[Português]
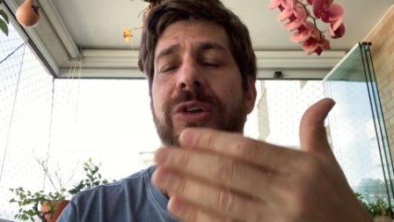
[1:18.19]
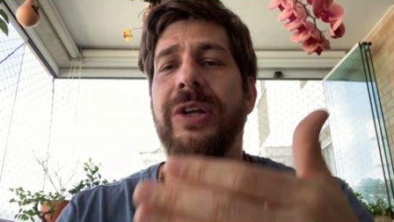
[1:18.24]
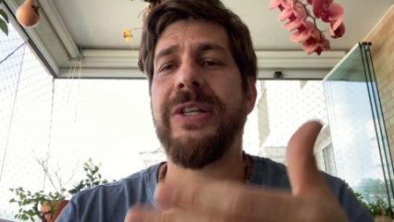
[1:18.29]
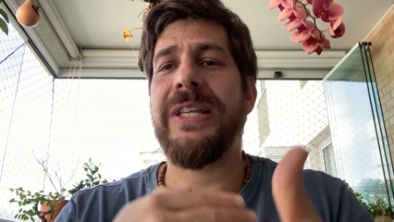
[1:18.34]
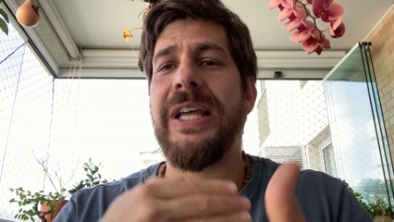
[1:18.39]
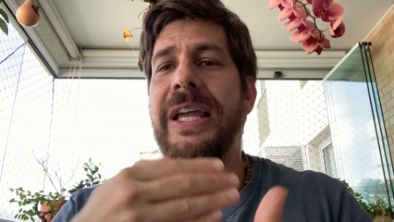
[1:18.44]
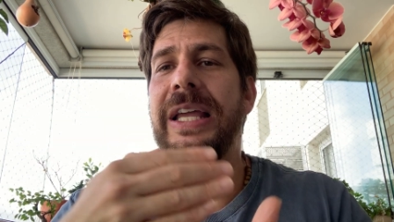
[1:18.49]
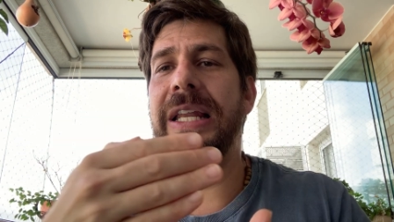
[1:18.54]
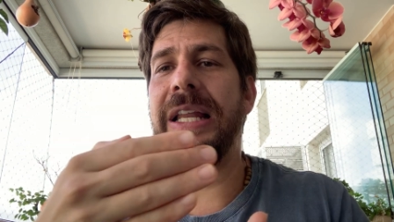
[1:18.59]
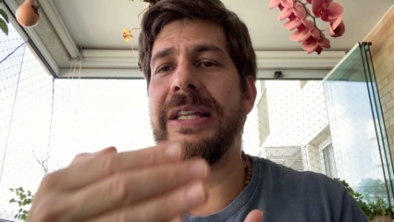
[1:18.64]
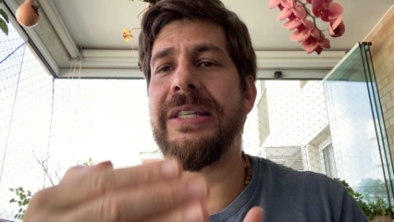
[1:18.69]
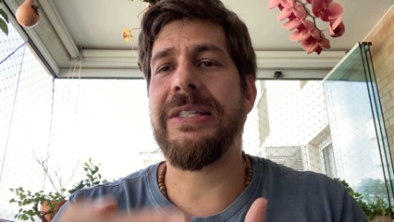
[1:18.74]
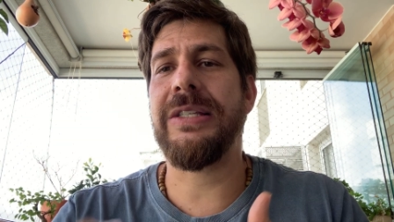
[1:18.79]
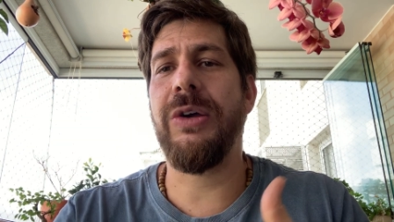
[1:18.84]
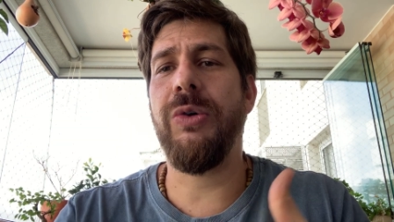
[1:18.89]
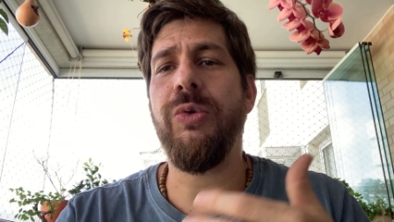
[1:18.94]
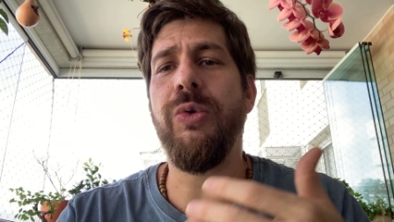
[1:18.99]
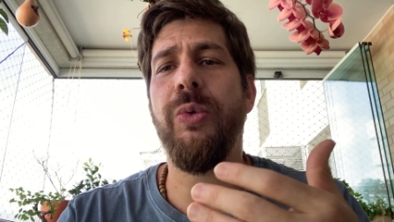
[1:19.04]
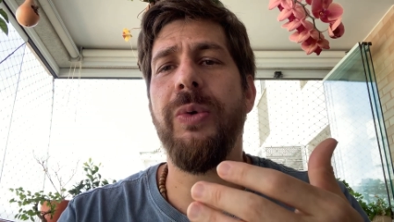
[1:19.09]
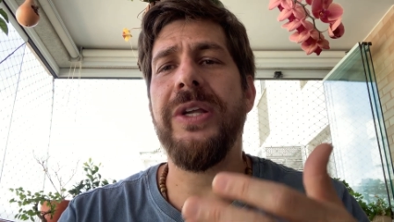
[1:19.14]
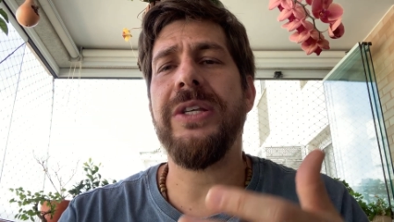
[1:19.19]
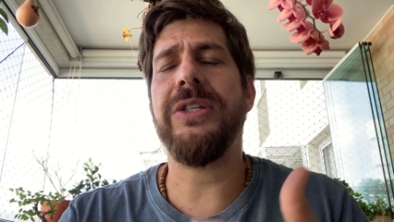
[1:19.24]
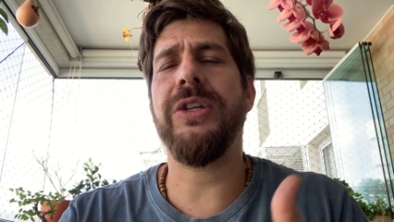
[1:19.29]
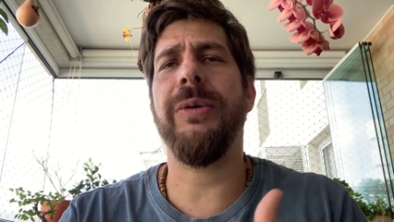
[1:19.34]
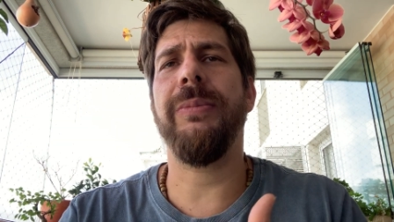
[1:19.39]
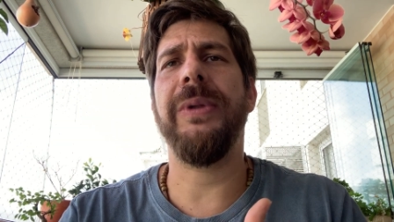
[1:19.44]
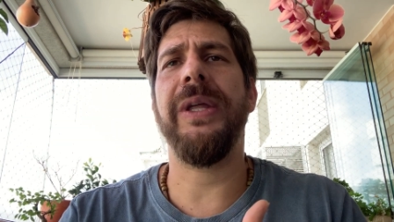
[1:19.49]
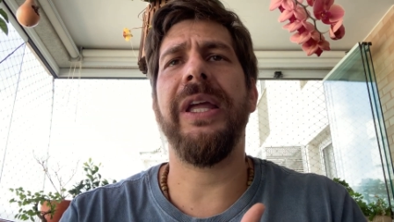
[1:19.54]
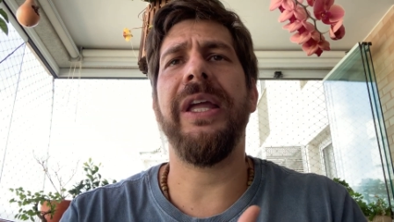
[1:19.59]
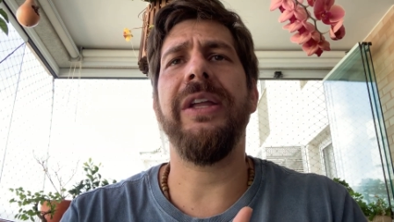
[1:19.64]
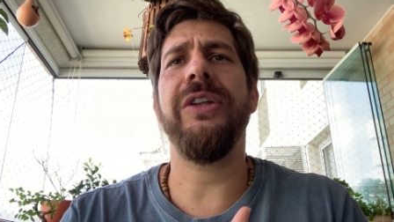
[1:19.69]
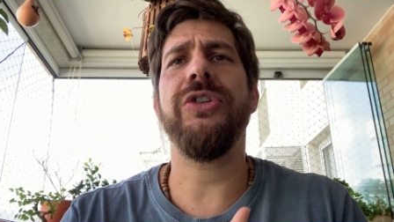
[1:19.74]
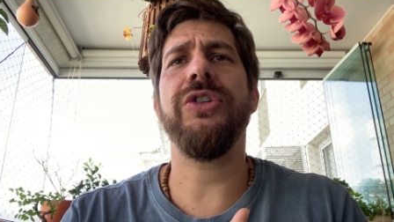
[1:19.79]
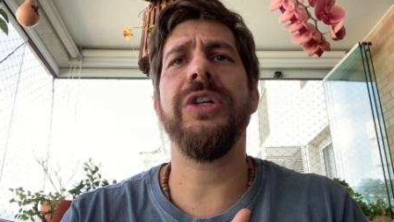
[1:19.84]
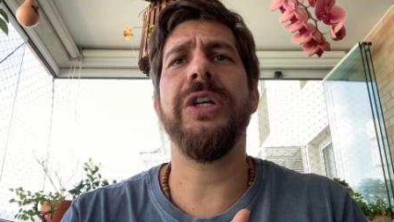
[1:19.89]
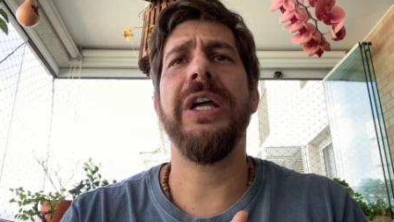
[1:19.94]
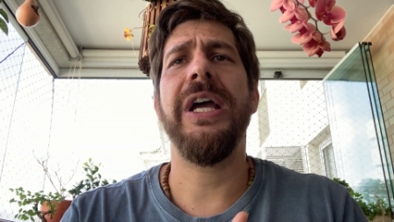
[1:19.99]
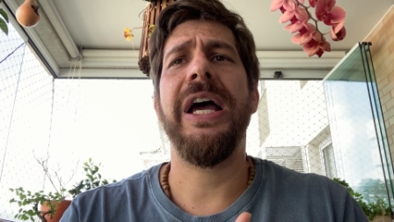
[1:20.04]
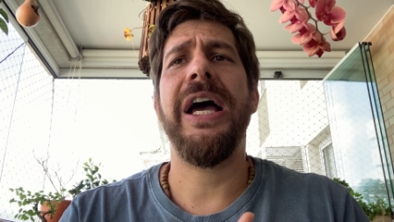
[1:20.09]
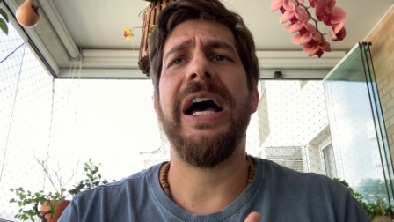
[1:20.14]
nossa relação com esse
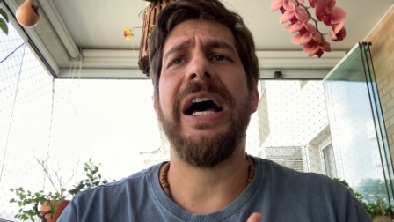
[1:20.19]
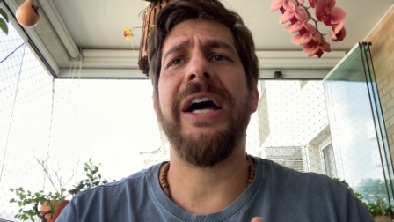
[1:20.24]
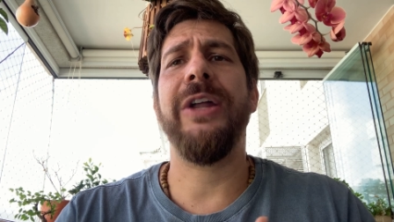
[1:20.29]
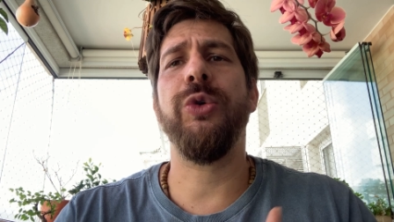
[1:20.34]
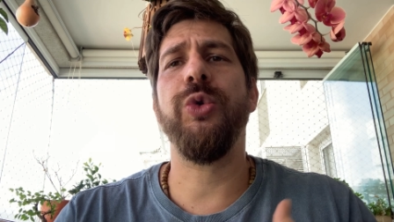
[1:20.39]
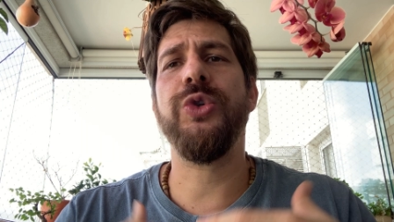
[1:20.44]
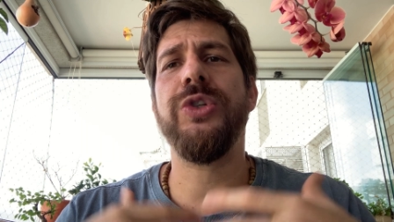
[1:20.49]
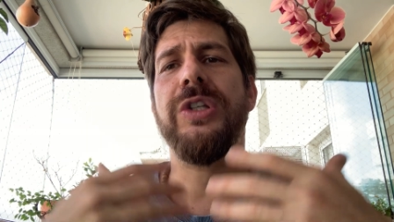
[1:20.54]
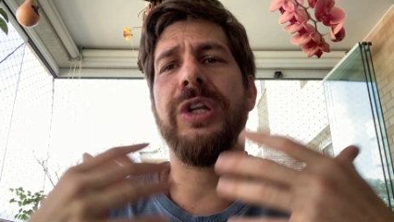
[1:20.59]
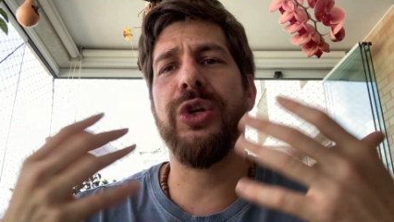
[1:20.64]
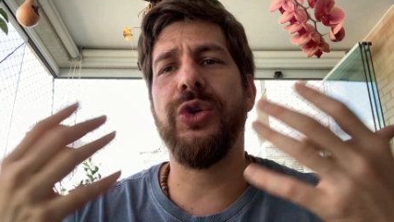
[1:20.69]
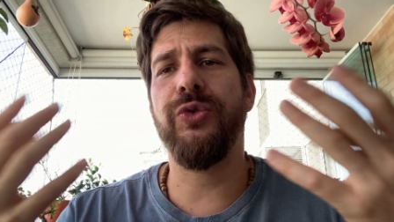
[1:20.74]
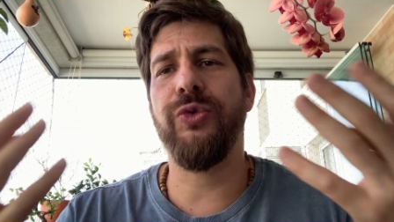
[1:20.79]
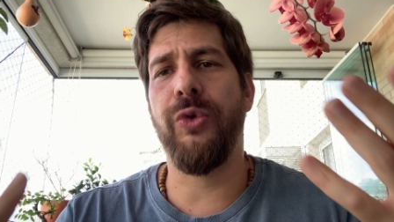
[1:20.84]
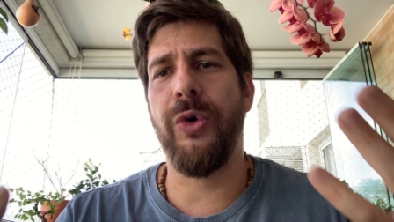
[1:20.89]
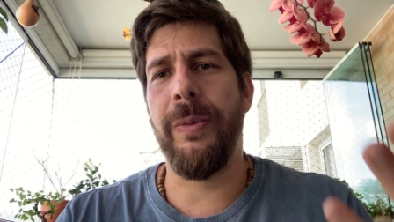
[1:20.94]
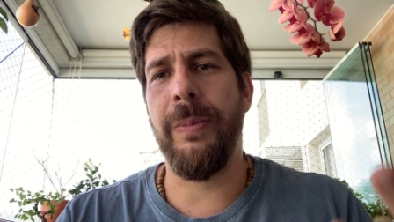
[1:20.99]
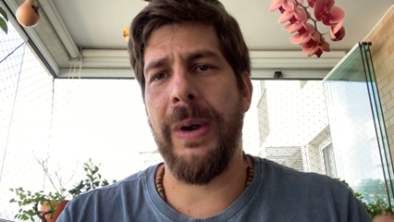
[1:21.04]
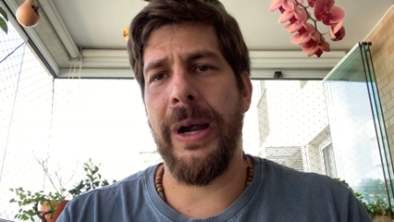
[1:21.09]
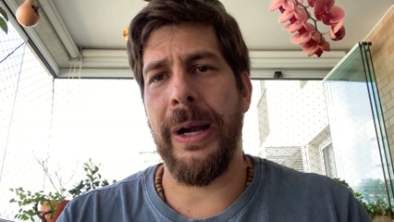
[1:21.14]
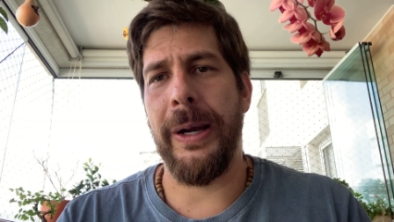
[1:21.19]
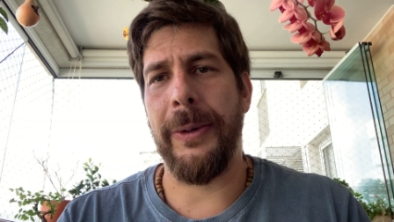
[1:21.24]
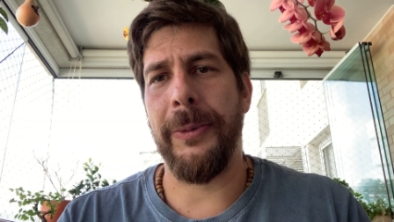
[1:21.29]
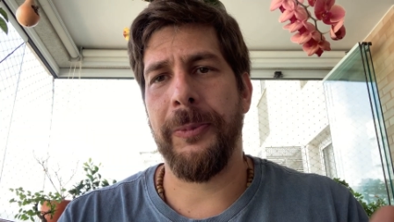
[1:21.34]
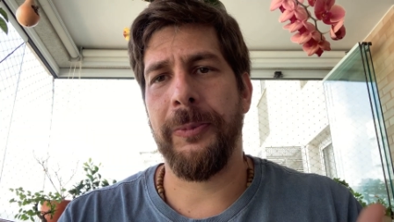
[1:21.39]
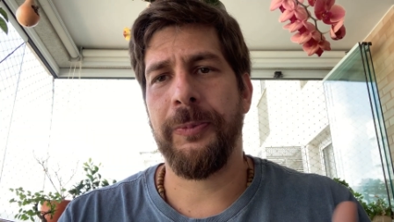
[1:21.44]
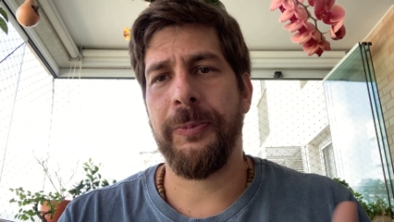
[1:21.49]
ambiente a nos transformar.